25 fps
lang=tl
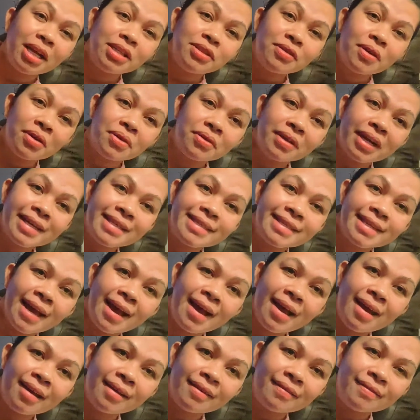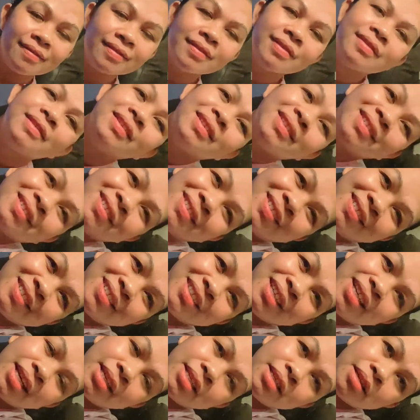niyo ako guys ha.
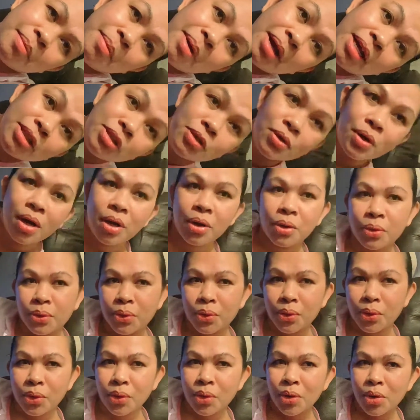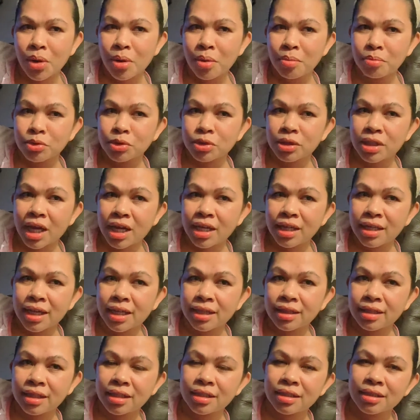Samahan niyo ako. Puntahan
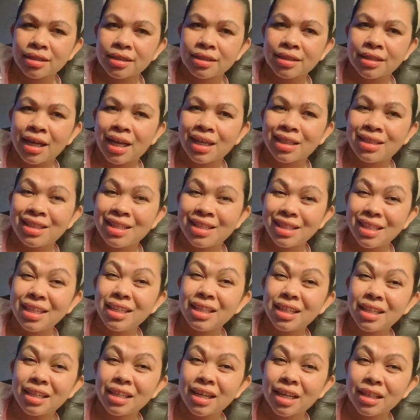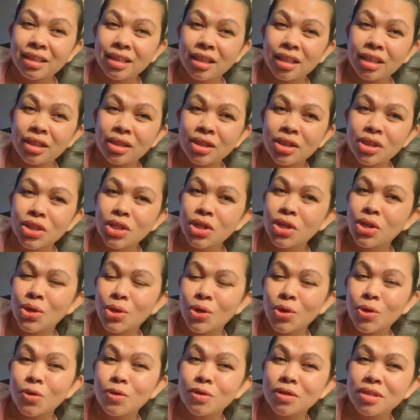natin at titignan natin
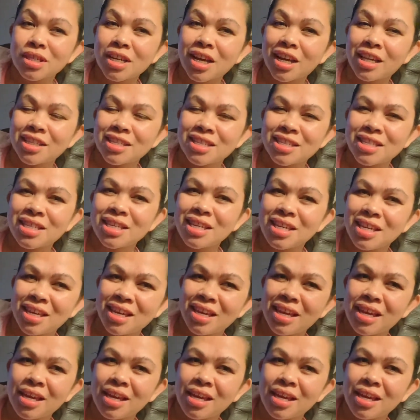kung saan si